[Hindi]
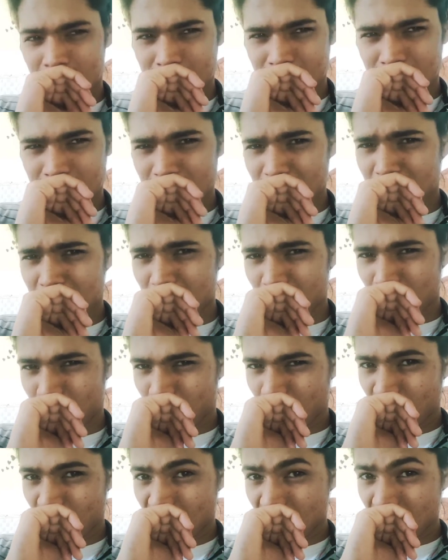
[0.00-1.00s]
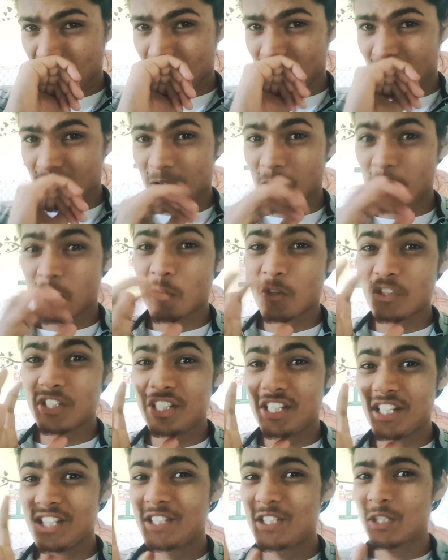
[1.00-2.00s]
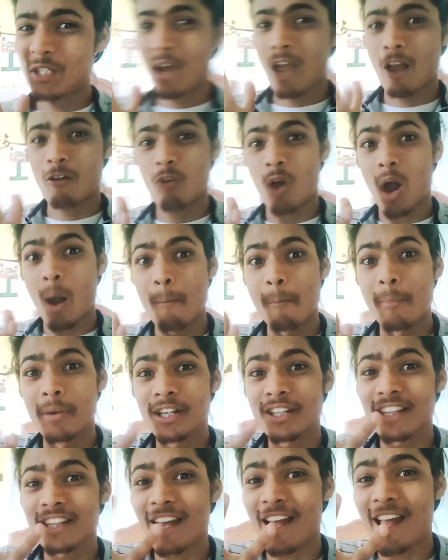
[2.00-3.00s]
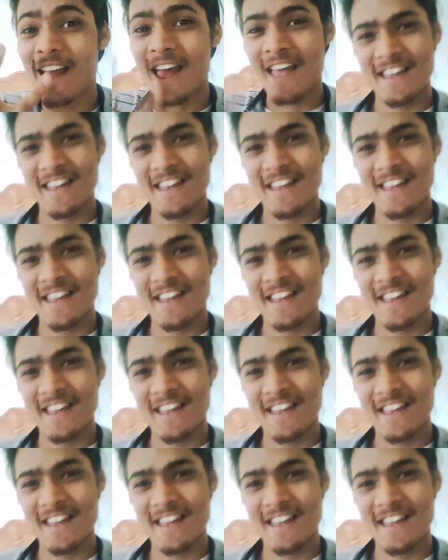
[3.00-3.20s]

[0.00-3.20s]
so, वो चीज़ जो है वो अमृत है